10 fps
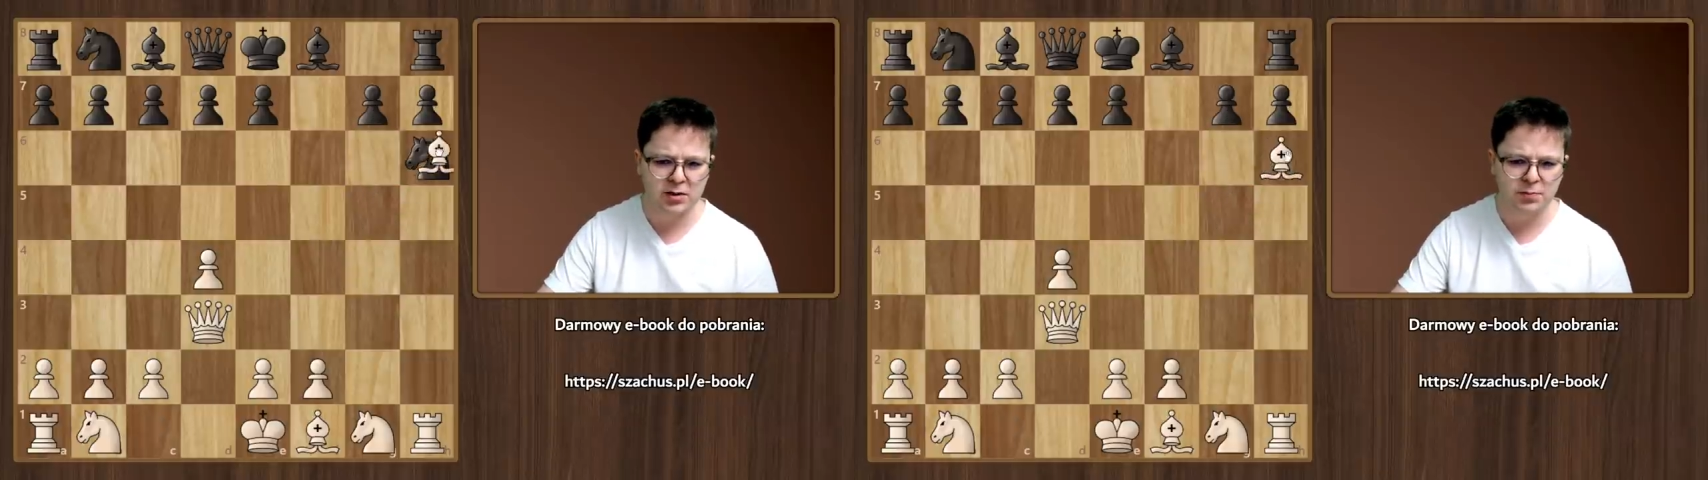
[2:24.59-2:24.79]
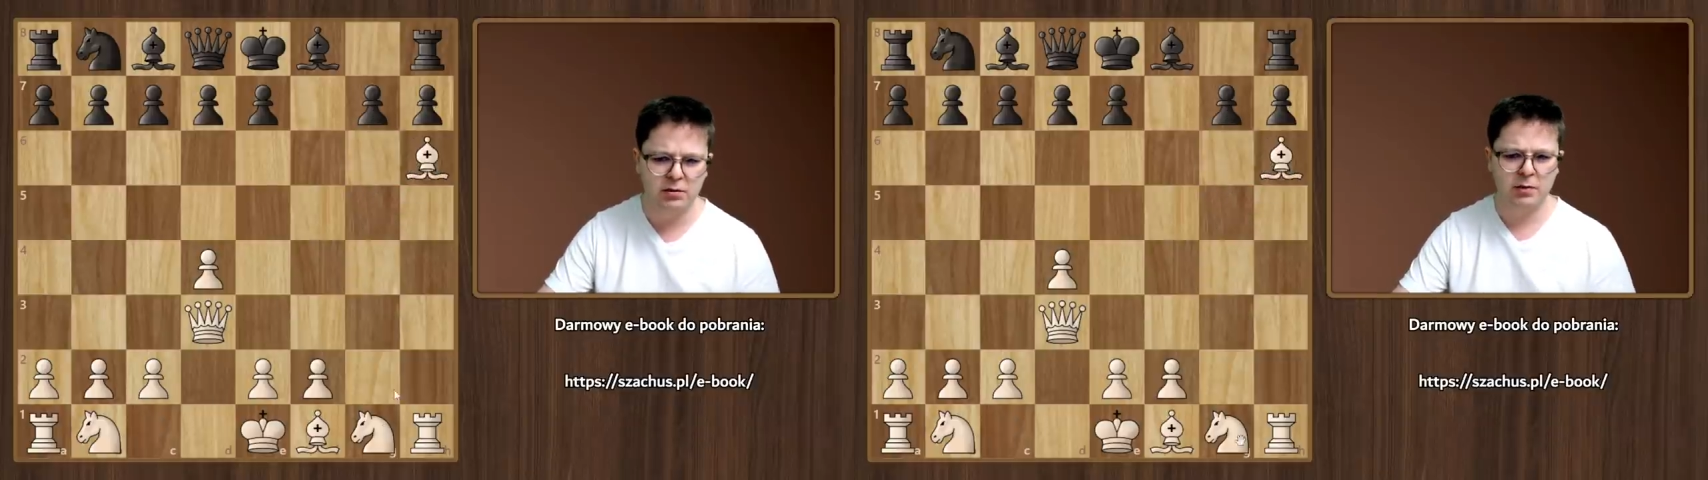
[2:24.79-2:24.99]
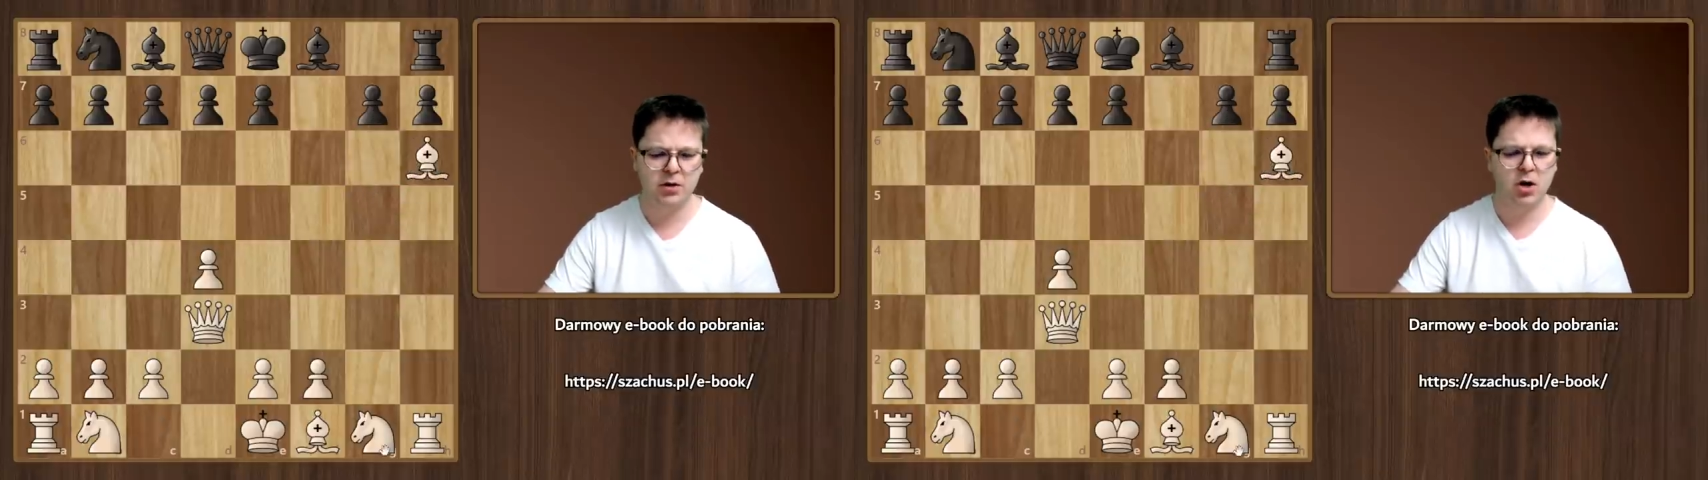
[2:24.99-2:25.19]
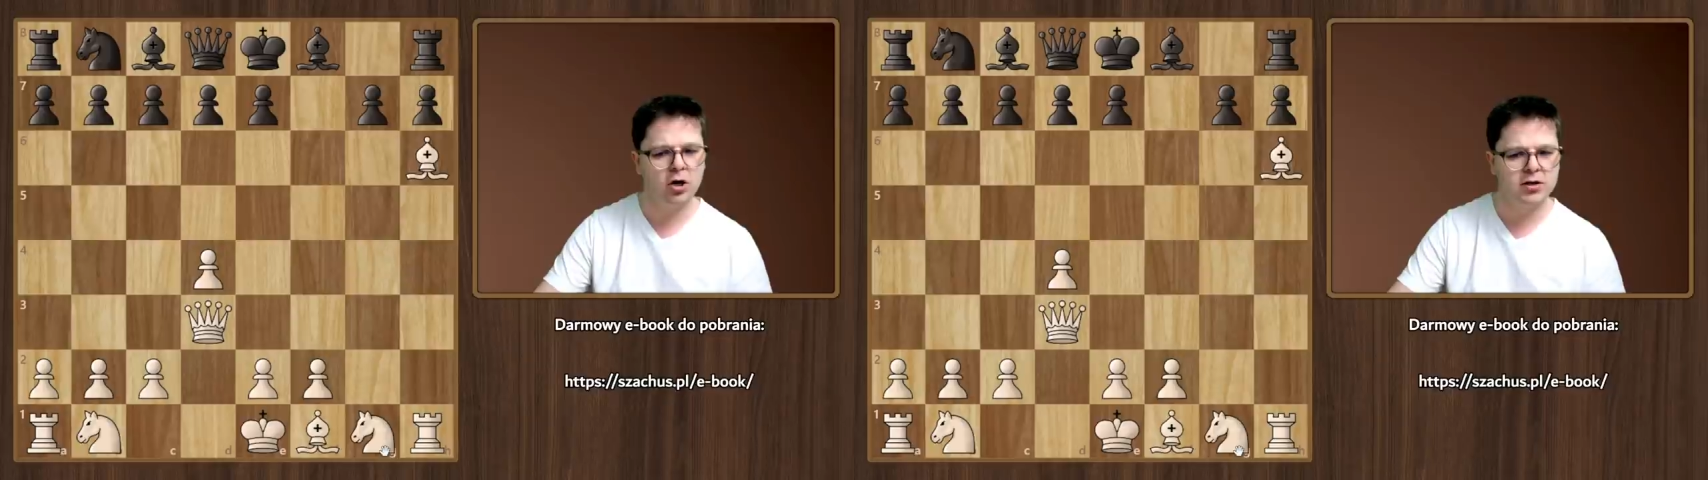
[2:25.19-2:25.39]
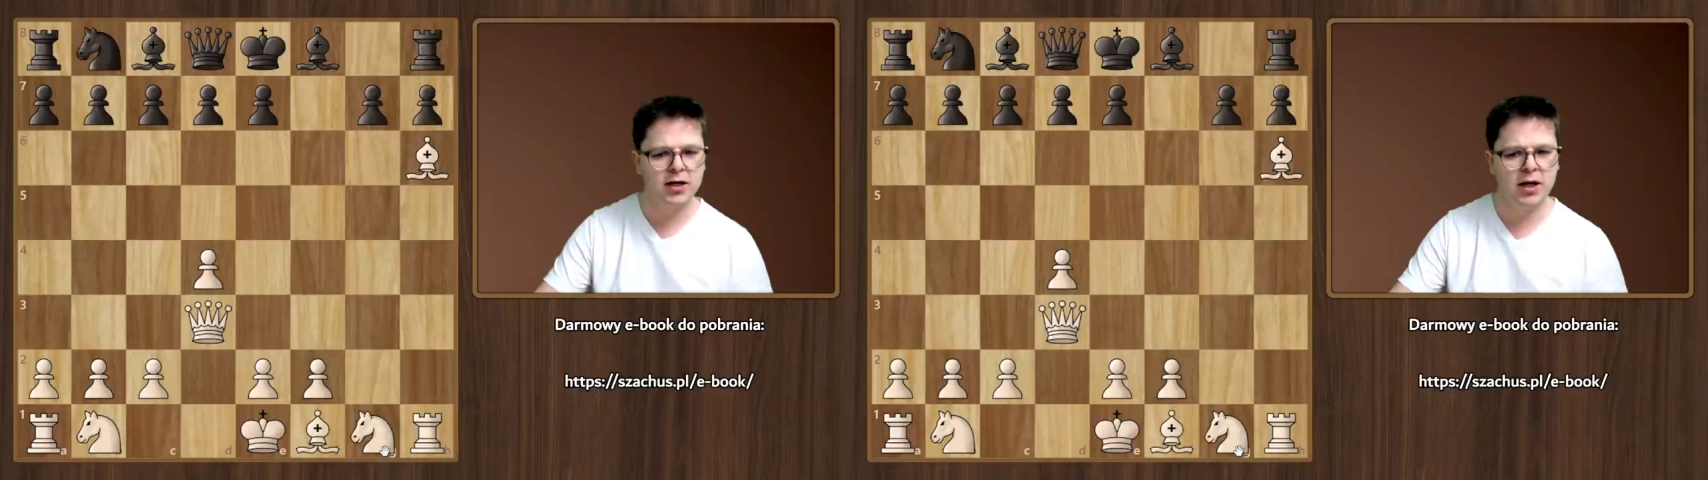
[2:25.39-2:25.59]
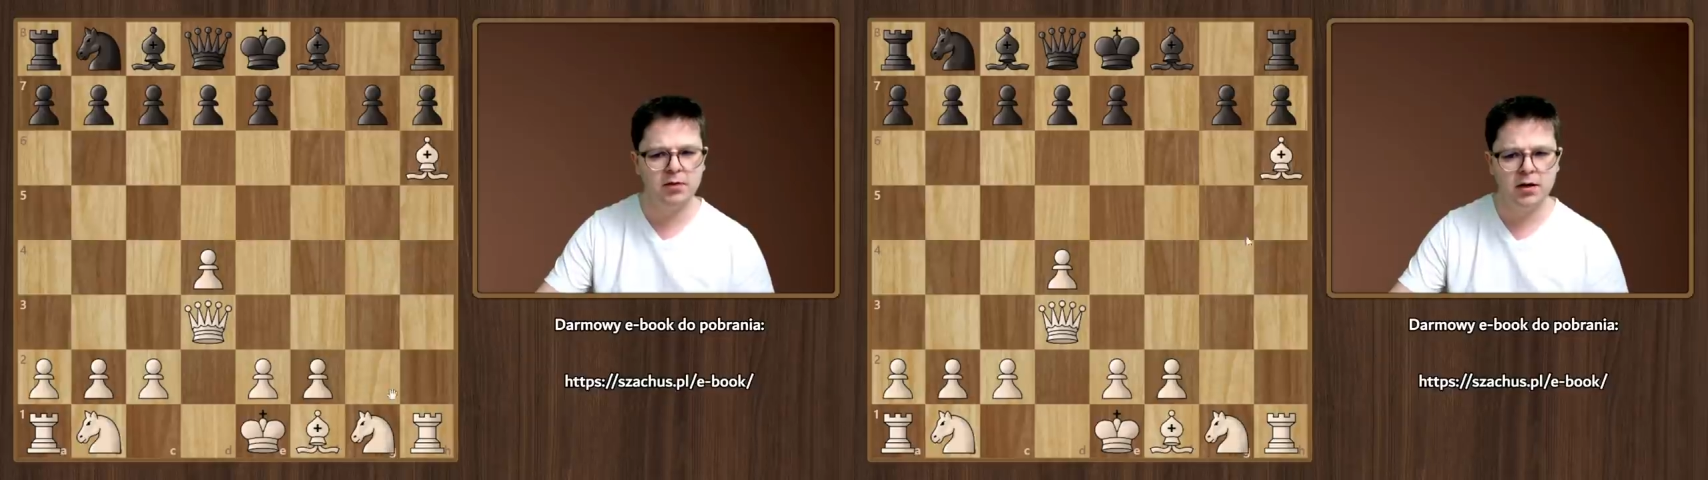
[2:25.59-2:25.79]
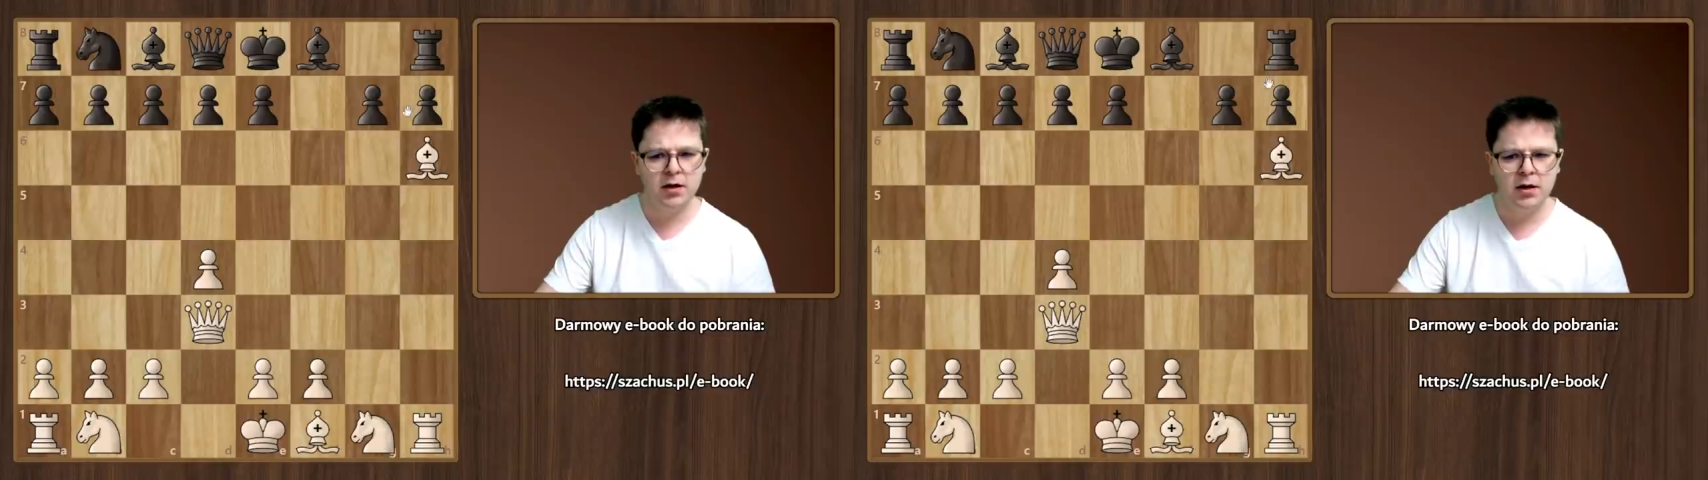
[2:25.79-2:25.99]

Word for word: zbiłem gońcem,